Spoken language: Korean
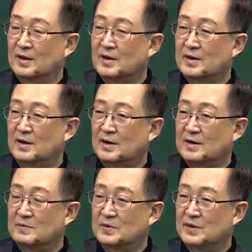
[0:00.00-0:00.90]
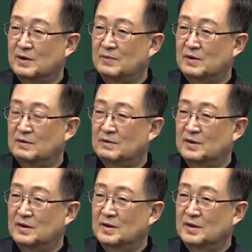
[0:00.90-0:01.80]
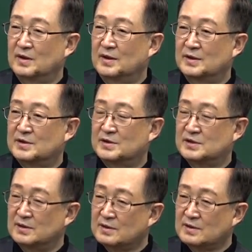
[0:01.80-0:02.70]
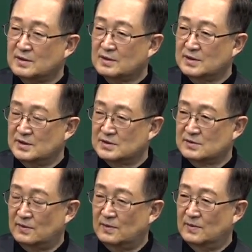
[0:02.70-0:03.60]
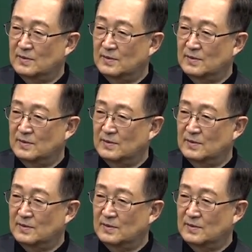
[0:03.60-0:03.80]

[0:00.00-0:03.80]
그러니까 뭐냐면요. 이 적 그리스도